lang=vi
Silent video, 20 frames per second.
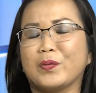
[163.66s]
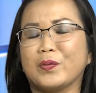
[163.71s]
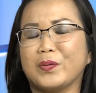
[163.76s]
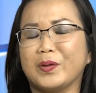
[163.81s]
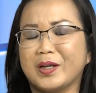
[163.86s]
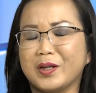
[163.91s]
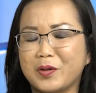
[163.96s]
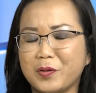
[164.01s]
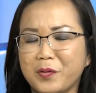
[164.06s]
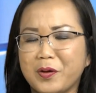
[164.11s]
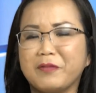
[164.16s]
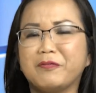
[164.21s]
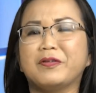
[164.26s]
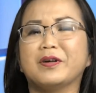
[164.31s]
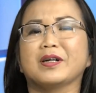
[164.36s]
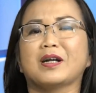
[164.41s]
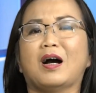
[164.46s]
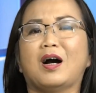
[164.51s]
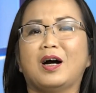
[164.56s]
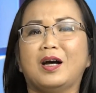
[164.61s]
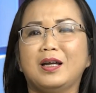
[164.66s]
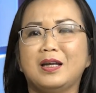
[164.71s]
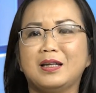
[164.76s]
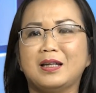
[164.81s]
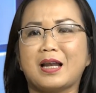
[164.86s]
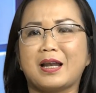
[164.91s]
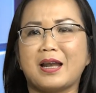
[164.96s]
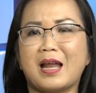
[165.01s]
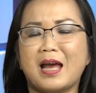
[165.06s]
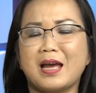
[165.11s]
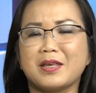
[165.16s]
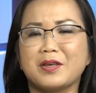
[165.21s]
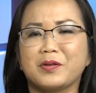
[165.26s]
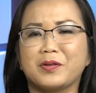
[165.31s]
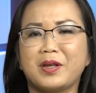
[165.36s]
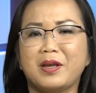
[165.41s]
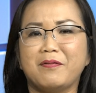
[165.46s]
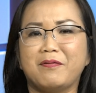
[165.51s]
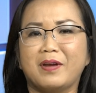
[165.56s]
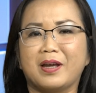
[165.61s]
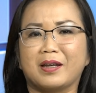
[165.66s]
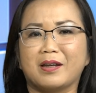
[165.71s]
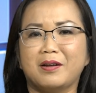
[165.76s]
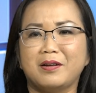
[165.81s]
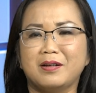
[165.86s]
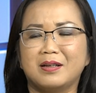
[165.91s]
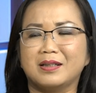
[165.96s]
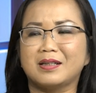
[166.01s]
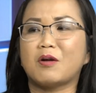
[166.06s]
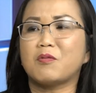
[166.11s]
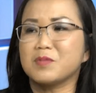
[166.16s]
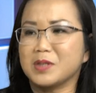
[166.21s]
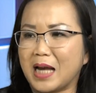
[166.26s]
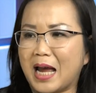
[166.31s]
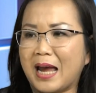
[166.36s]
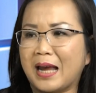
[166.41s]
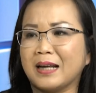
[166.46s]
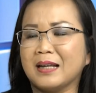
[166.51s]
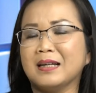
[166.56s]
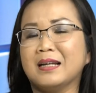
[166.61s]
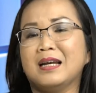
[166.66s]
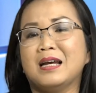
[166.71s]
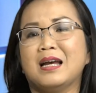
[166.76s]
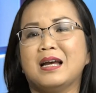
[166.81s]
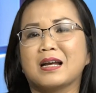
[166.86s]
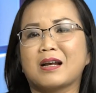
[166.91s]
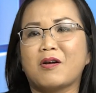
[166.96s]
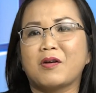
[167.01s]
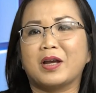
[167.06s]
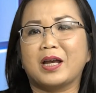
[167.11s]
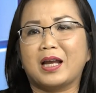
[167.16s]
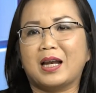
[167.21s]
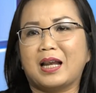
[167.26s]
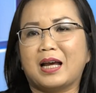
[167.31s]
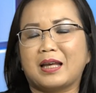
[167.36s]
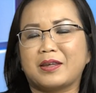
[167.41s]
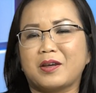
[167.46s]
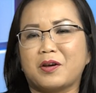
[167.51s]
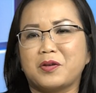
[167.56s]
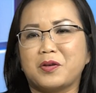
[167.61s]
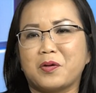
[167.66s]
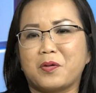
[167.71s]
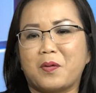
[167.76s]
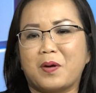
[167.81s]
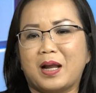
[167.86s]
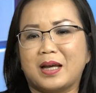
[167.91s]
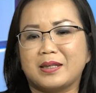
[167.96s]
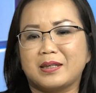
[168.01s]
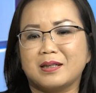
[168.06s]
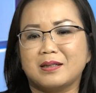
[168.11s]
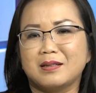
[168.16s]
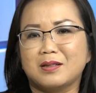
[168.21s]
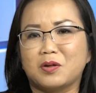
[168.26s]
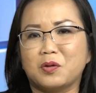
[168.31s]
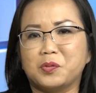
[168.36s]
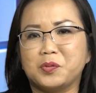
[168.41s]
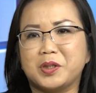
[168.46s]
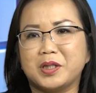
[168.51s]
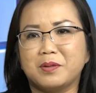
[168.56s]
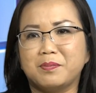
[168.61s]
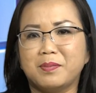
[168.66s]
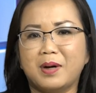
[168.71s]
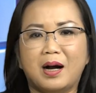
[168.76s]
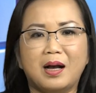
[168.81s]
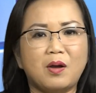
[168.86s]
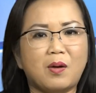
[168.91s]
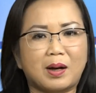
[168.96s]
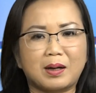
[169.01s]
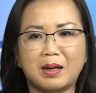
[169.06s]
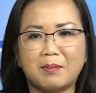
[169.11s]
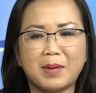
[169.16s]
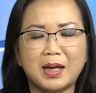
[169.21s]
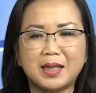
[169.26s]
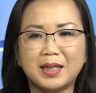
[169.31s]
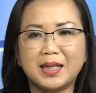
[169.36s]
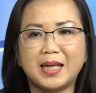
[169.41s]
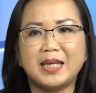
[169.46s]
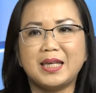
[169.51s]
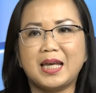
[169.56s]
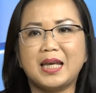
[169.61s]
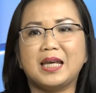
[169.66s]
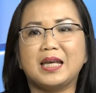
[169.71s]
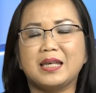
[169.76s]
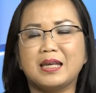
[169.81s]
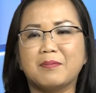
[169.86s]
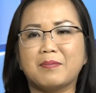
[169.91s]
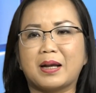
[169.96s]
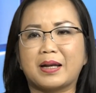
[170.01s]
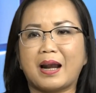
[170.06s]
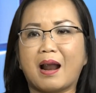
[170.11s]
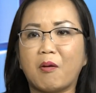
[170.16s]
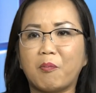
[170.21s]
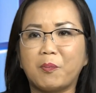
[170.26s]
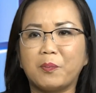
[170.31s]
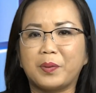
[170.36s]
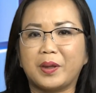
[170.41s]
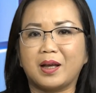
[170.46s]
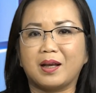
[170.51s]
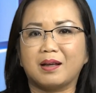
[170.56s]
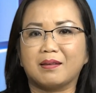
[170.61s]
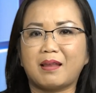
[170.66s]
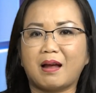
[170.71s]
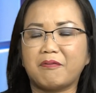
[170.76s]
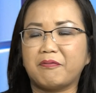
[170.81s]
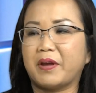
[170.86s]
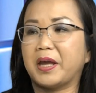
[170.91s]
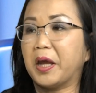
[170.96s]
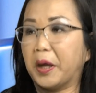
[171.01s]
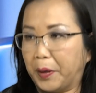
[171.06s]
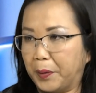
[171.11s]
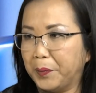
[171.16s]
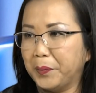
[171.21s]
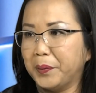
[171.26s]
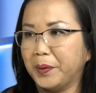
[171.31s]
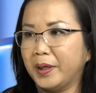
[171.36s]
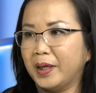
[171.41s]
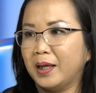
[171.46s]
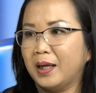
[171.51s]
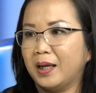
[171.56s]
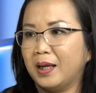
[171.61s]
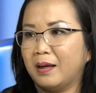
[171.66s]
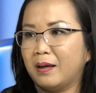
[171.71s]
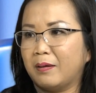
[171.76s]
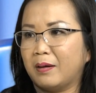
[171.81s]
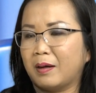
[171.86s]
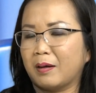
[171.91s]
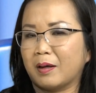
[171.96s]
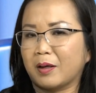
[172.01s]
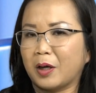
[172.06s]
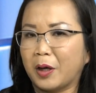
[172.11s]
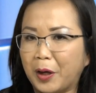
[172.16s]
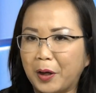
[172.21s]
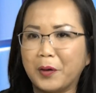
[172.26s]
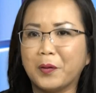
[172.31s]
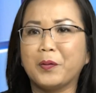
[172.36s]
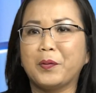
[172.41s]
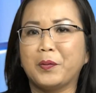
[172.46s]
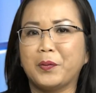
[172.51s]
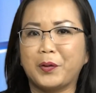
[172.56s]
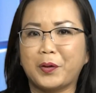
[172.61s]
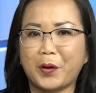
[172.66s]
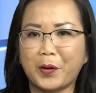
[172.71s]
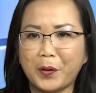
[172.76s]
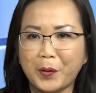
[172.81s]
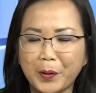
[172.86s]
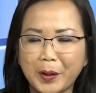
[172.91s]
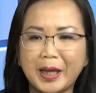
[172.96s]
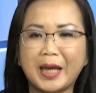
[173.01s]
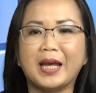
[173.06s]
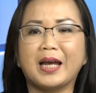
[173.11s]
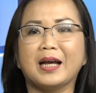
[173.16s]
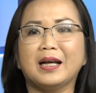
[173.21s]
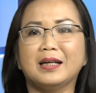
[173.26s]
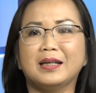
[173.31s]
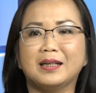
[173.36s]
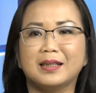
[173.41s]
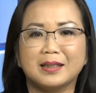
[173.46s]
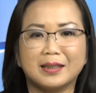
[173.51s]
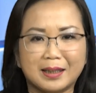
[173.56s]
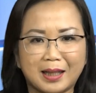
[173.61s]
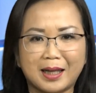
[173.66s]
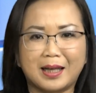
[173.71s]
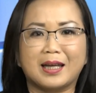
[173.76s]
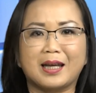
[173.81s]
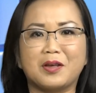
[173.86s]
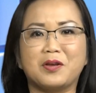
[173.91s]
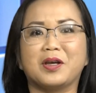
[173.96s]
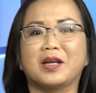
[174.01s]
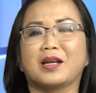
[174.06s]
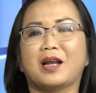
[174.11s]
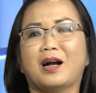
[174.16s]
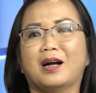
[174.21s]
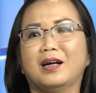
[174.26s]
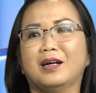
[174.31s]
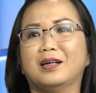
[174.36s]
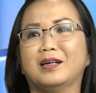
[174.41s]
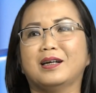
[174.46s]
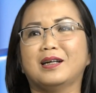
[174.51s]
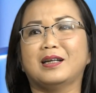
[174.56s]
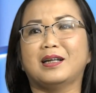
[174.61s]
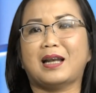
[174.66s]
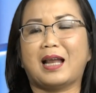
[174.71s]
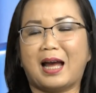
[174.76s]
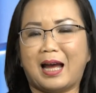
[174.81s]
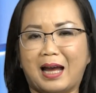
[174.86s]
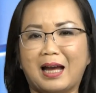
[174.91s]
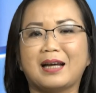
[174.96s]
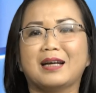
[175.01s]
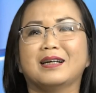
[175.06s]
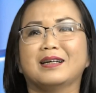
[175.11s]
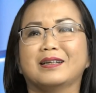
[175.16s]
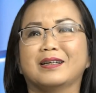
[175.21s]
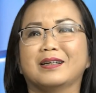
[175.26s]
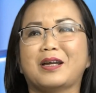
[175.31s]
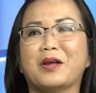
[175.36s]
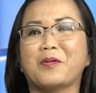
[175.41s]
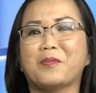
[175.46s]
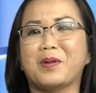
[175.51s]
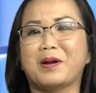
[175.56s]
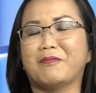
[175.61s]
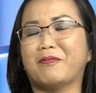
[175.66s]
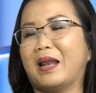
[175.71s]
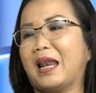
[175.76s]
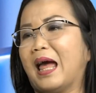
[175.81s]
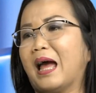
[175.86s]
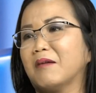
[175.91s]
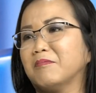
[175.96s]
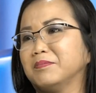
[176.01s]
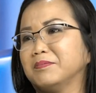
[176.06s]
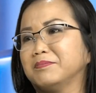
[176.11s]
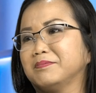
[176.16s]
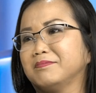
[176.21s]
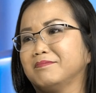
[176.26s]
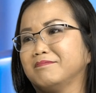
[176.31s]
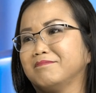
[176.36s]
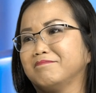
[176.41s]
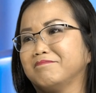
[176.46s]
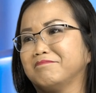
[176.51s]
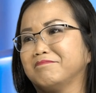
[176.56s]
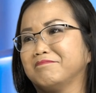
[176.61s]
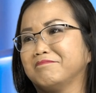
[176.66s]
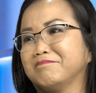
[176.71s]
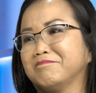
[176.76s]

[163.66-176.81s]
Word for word: như chú Huy Phương nói là để cho tiếng Việt nó được trong sáng có nghĩa là cho dù là chữ cũ chữ mới hoặc là bất cứ cái gì nhưng mà đọc thì người ta phải hiểu à, hiểu nó có nghĩa thì cái chuyện đó là điều mình phải làm bây